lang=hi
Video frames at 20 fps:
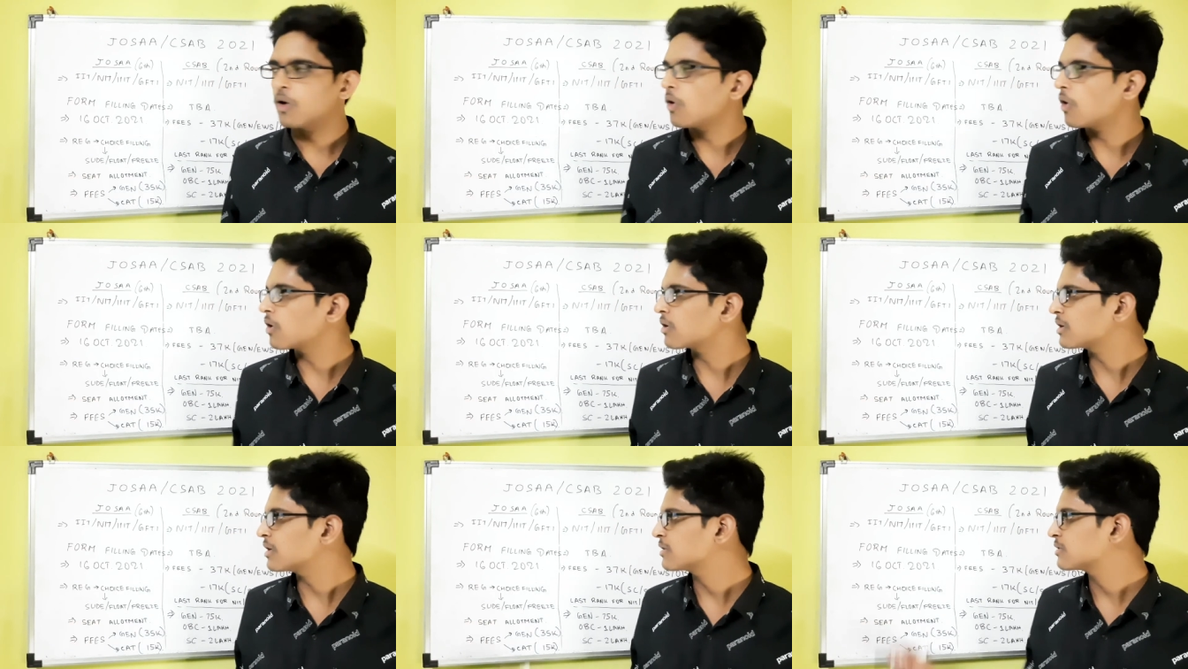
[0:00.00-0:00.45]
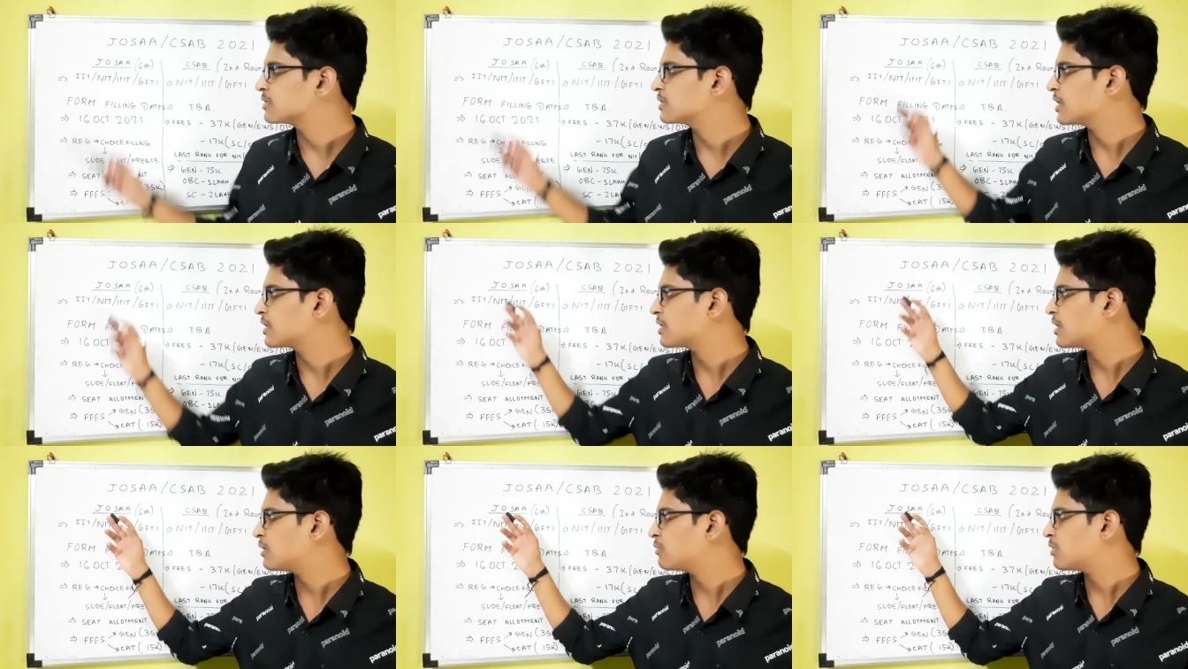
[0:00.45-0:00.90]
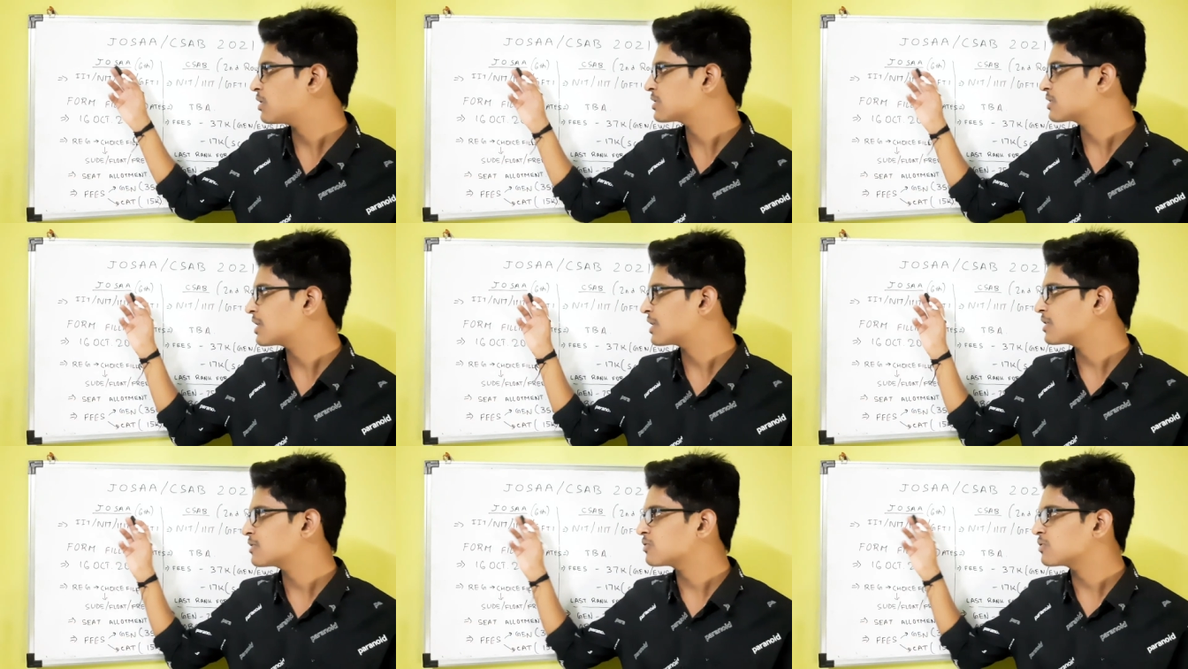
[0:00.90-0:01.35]
और जनरल बात
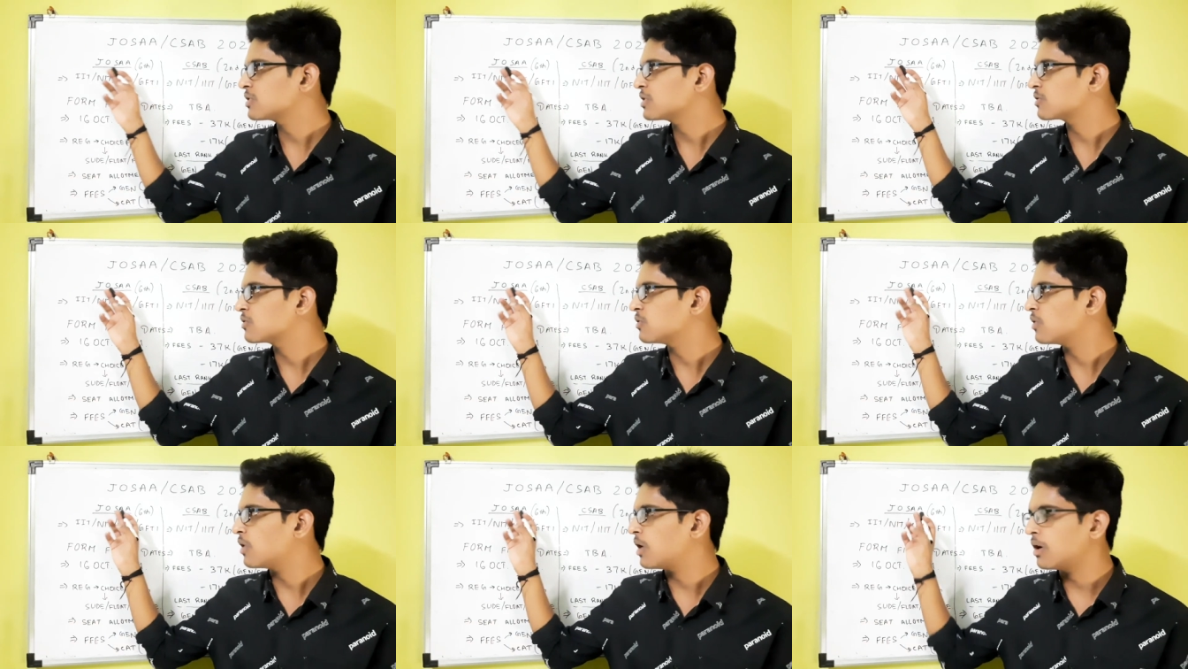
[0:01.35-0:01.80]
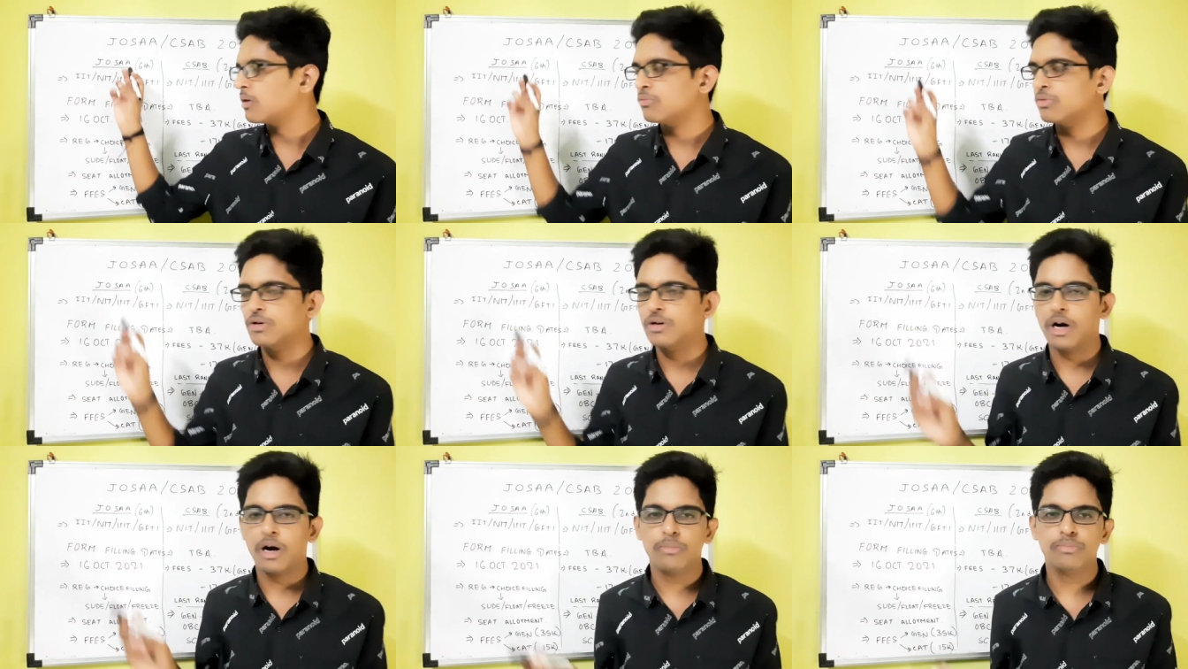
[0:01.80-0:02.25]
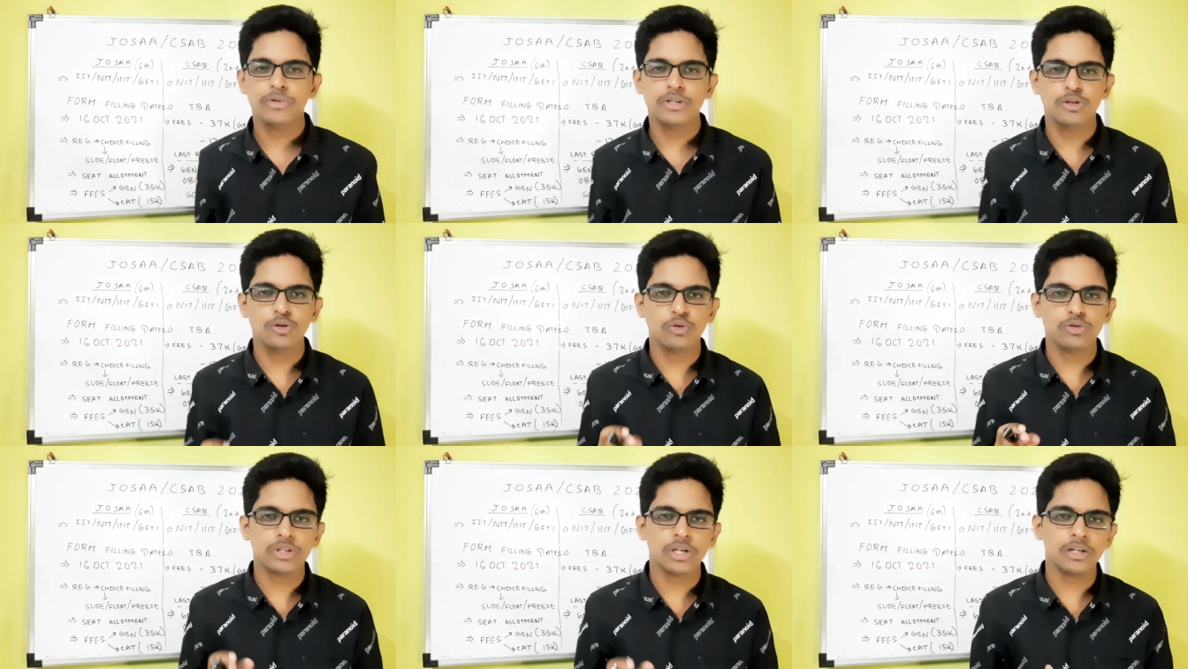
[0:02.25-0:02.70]
करें तो देखो अब आपकी
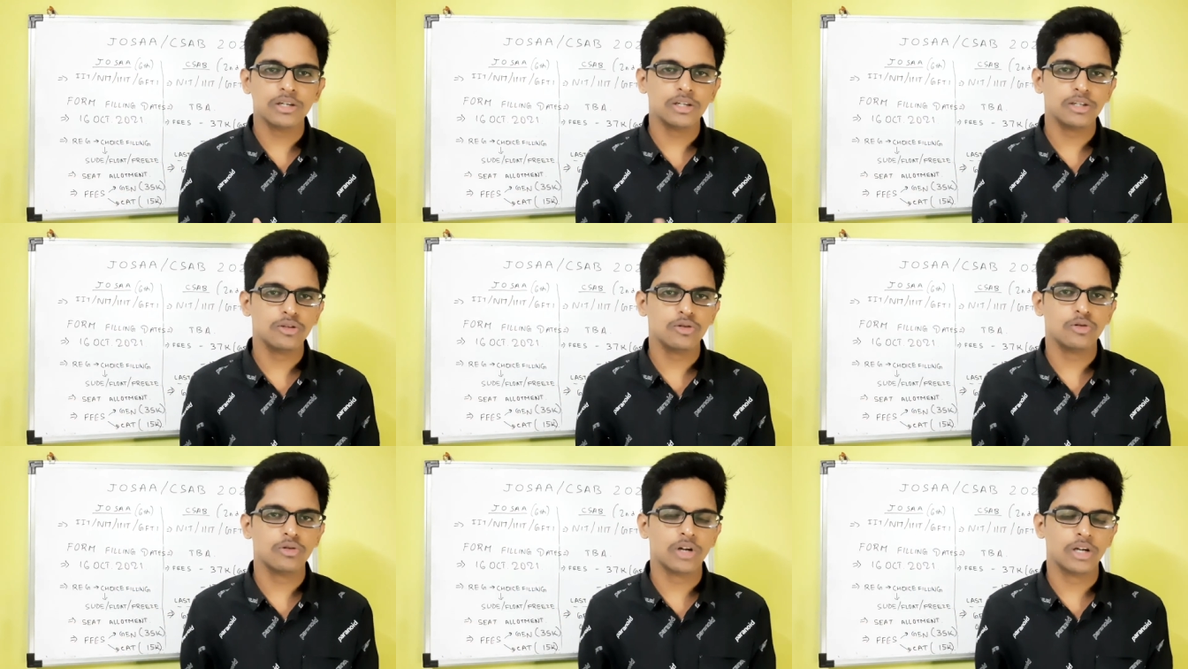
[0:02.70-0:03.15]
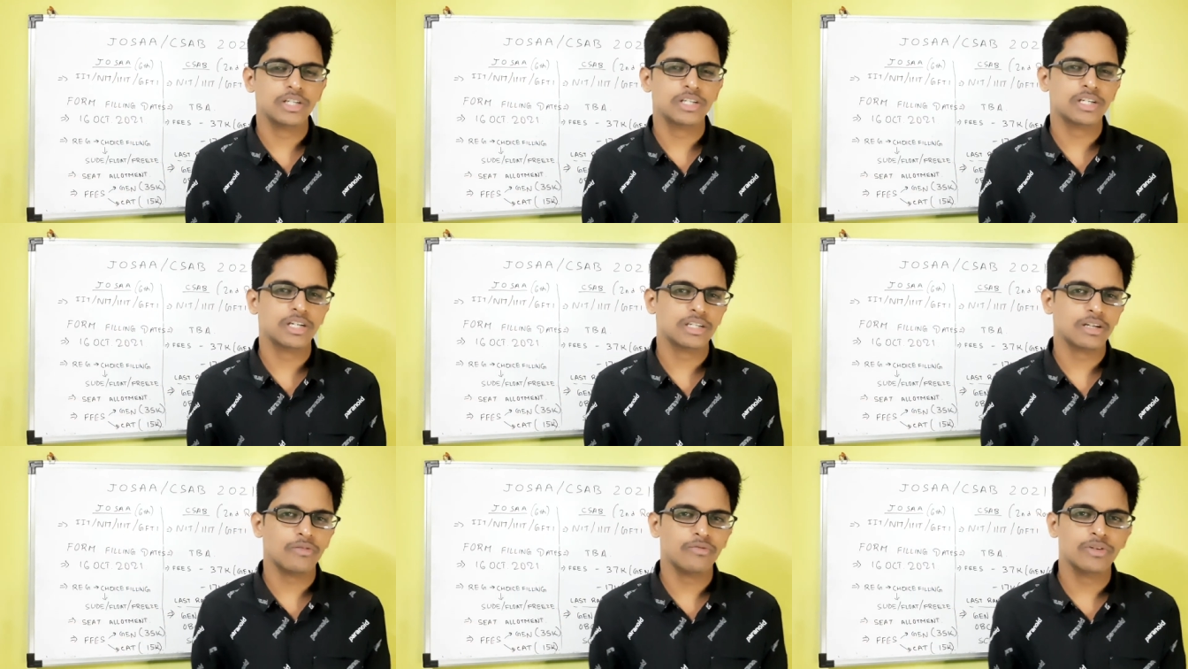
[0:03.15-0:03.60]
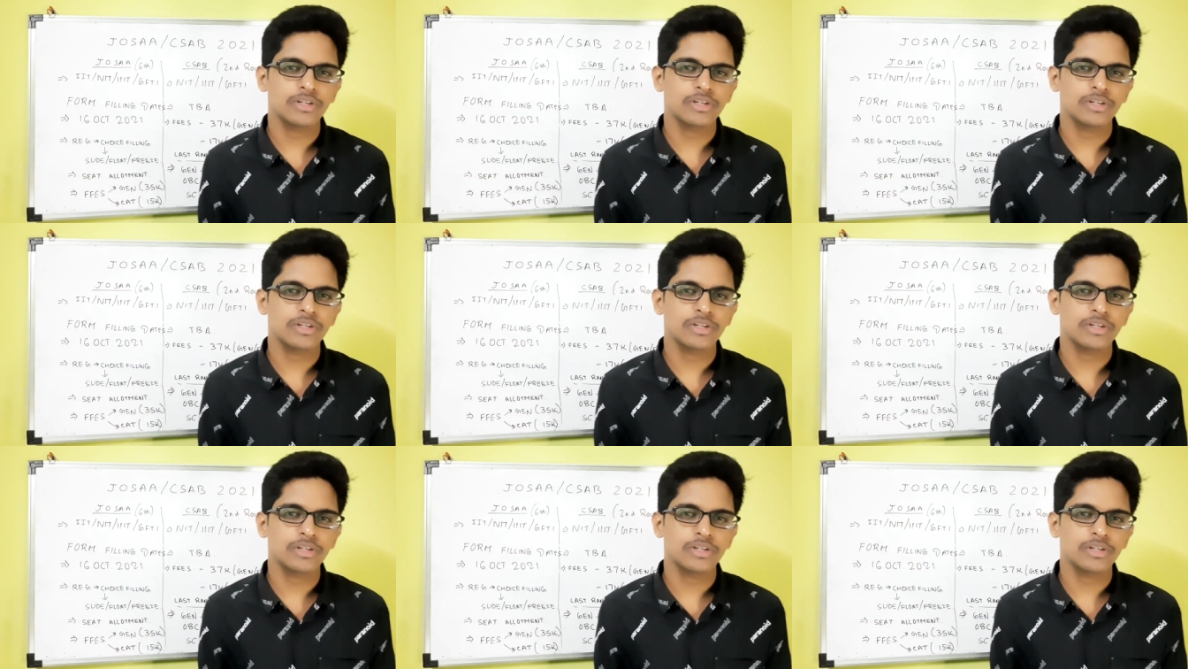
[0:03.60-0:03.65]
जोसा की जो रजिस्ट्रेशन